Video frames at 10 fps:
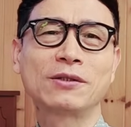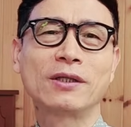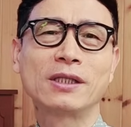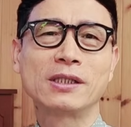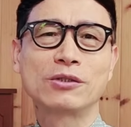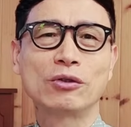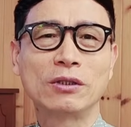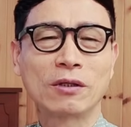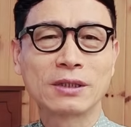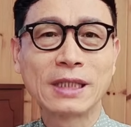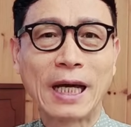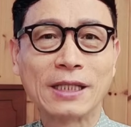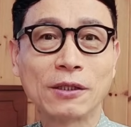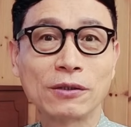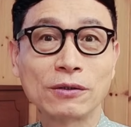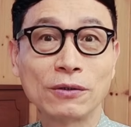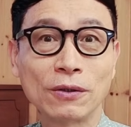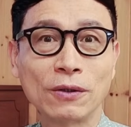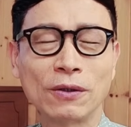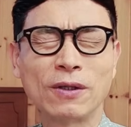전해질 수 있는 것은
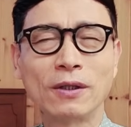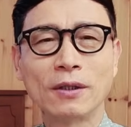아니거든요.